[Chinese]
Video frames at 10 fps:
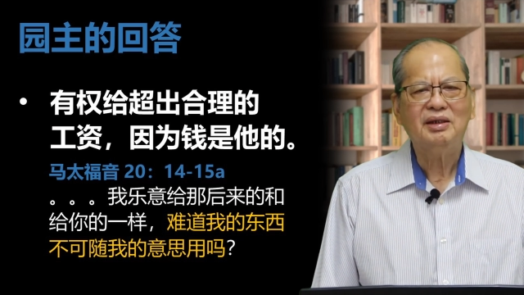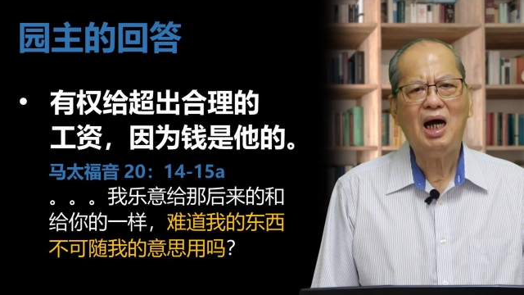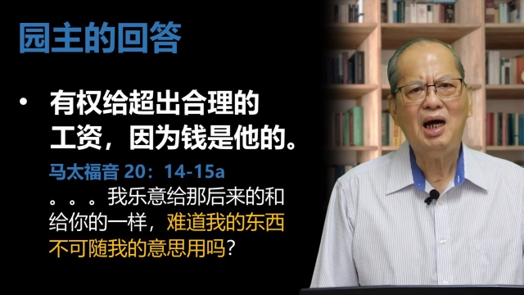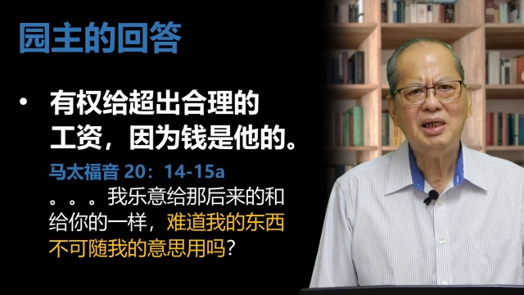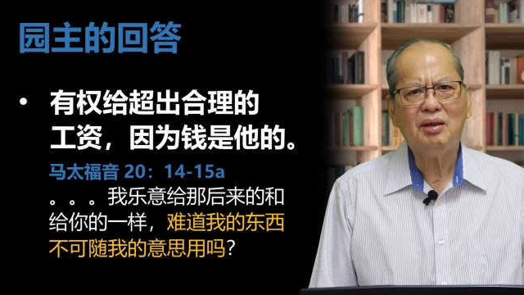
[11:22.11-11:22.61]

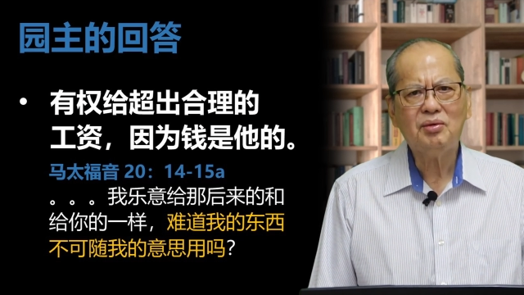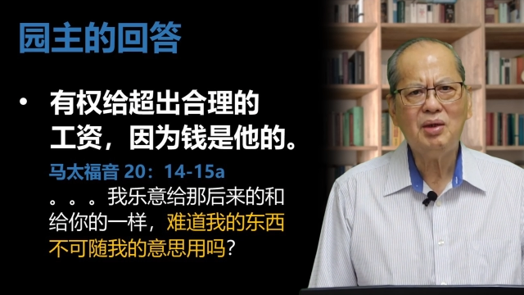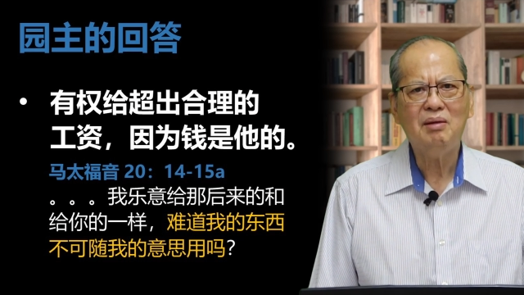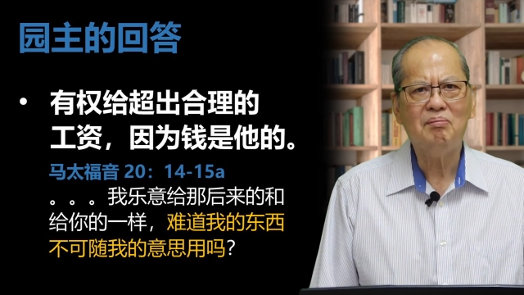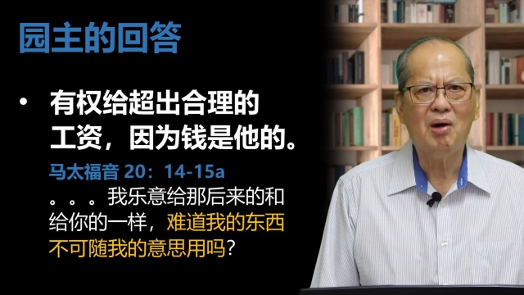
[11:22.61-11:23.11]
他要
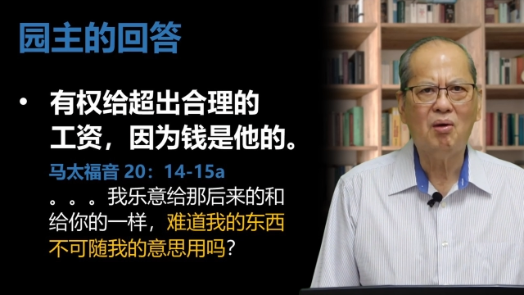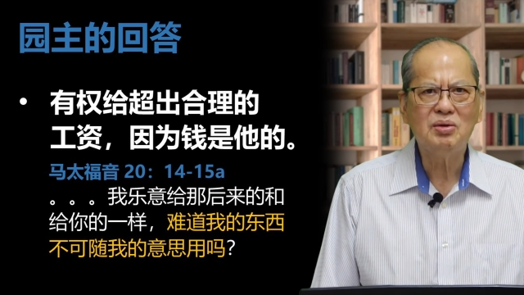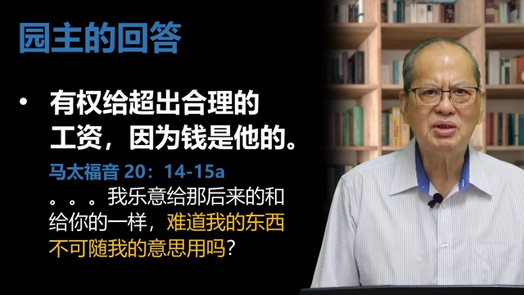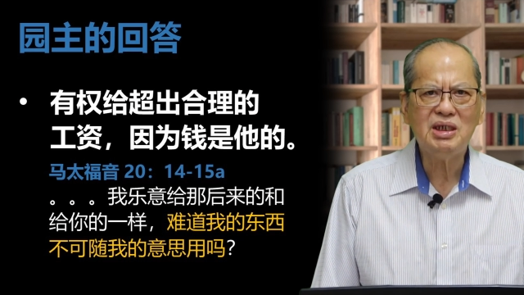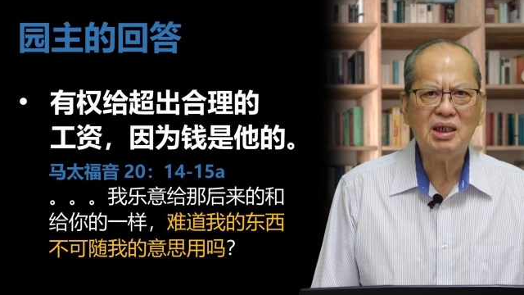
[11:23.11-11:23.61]
对
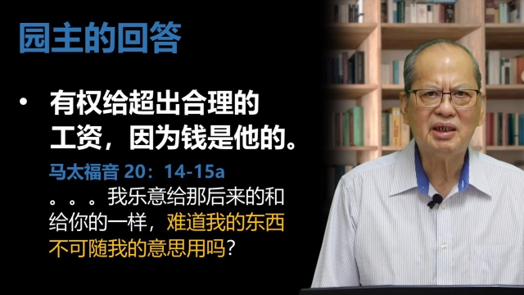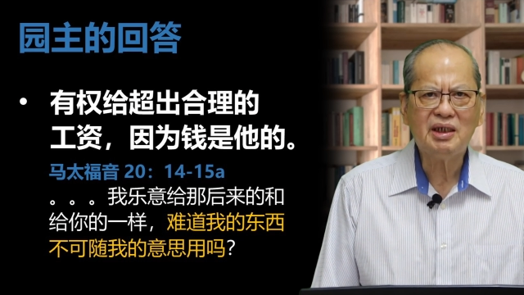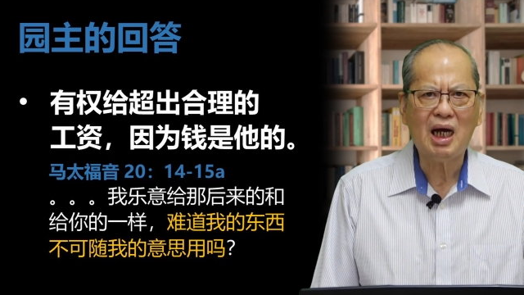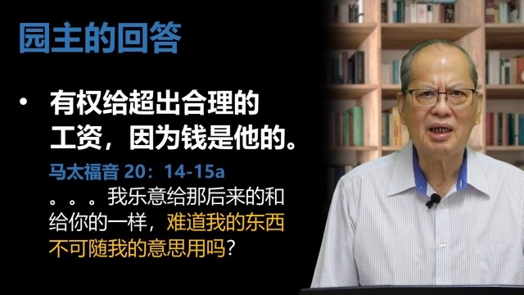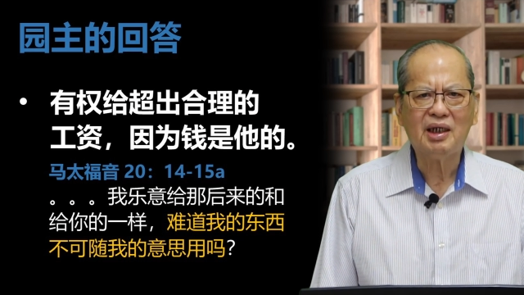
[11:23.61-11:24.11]
某些
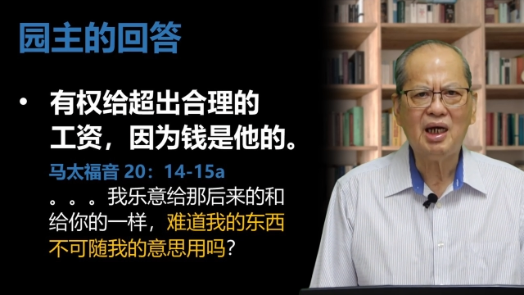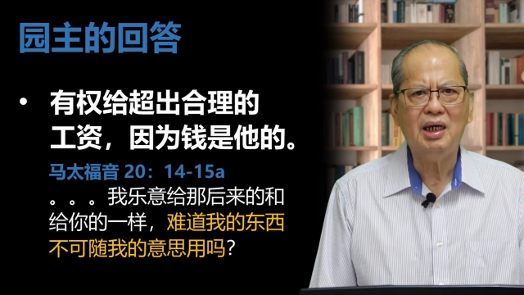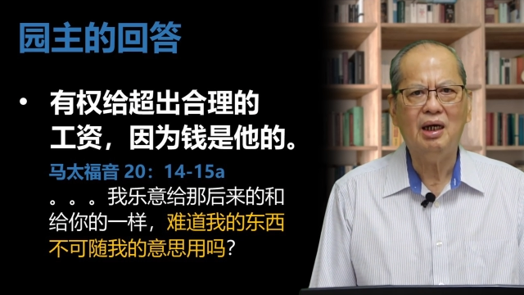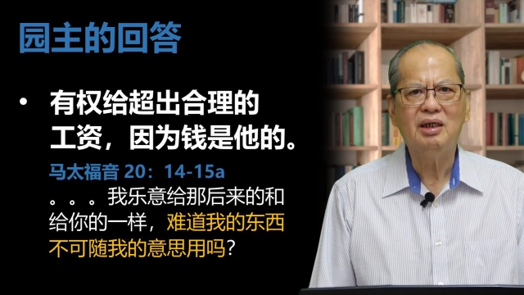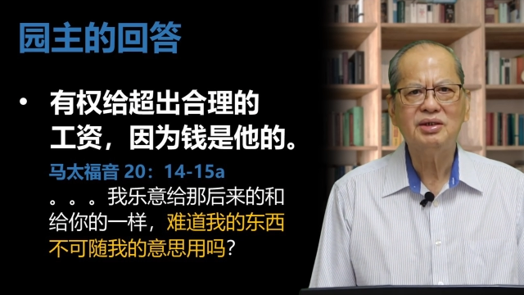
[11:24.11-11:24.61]
人慷
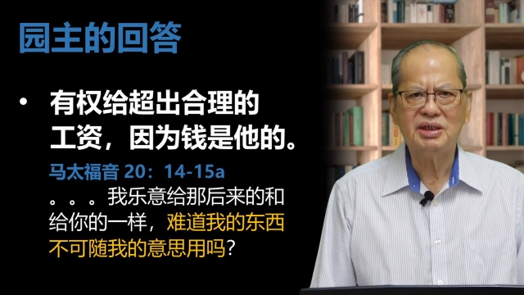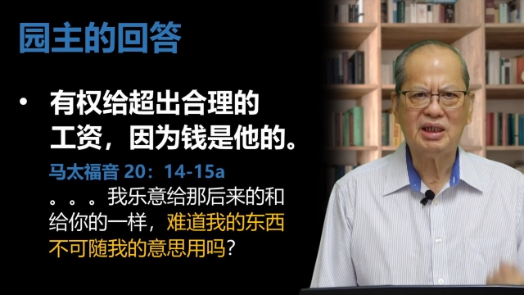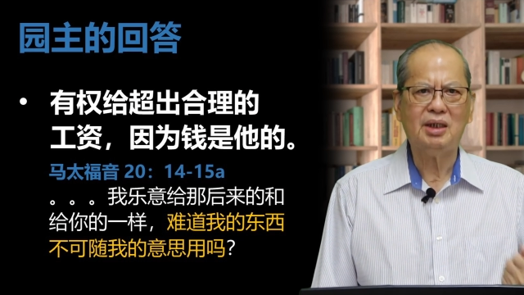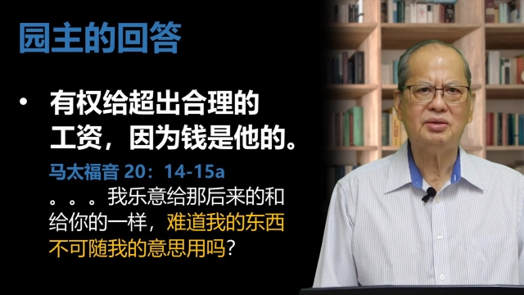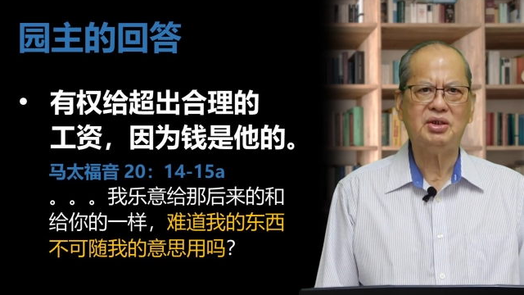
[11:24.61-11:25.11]
慨
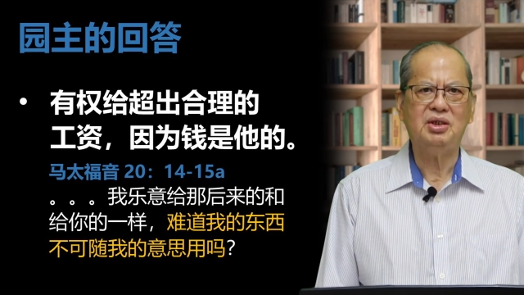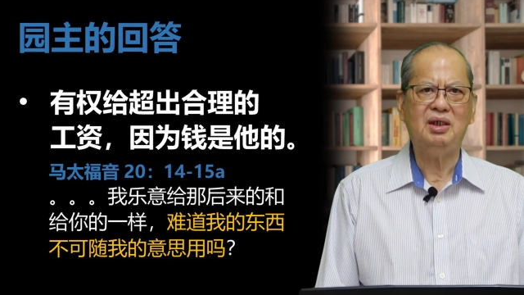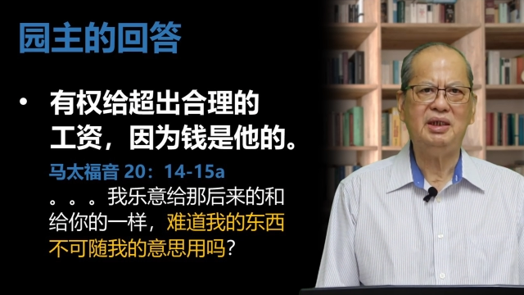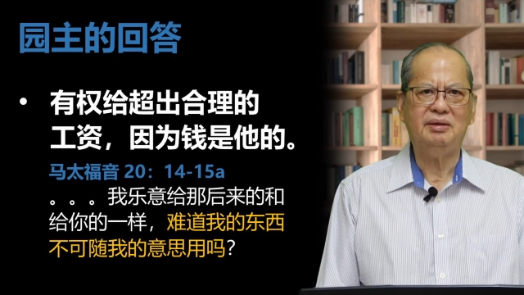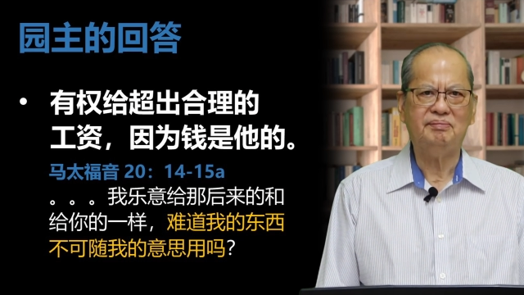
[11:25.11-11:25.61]
是他的
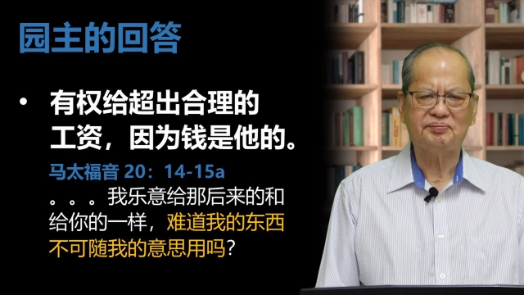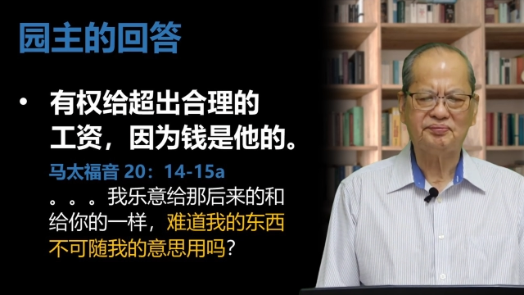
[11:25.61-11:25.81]
权利，